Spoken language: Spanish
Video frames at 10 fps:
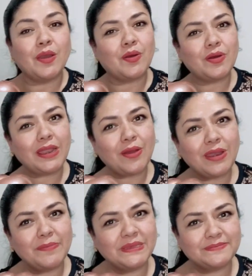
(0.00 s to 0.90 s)
Hola,
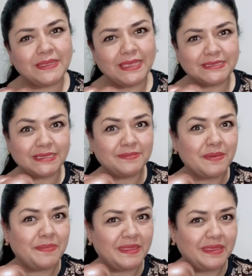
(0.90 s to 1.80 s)
hola mis bellezas,
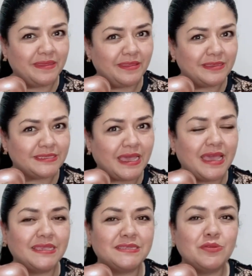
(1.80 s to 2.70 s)
bienvenidas
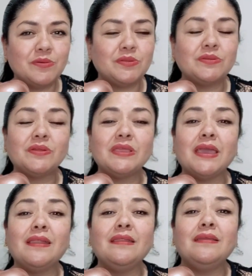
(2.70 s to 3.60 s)
a este nuevo
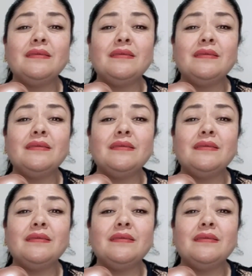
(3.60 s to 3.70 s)
tutorial